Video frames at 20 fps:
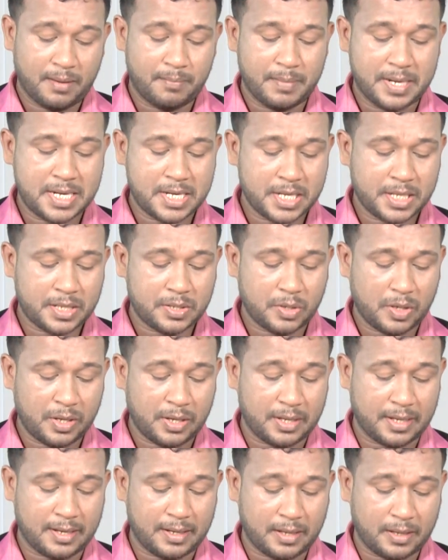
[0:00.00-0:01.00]
மெட்ரிக் டன்
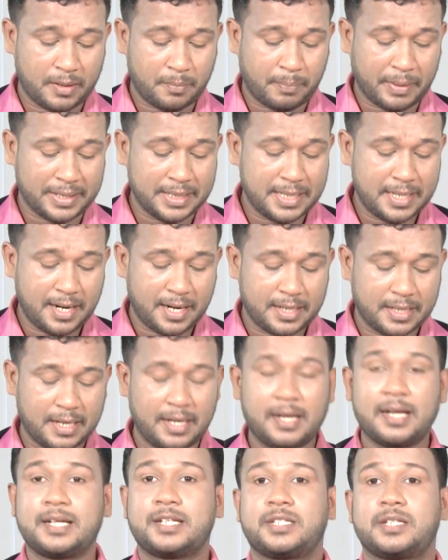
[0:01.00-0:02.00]
பதினான்கு
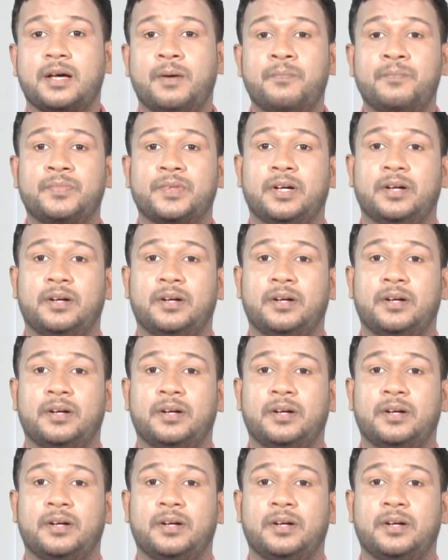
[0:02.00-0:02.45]
லட்சம்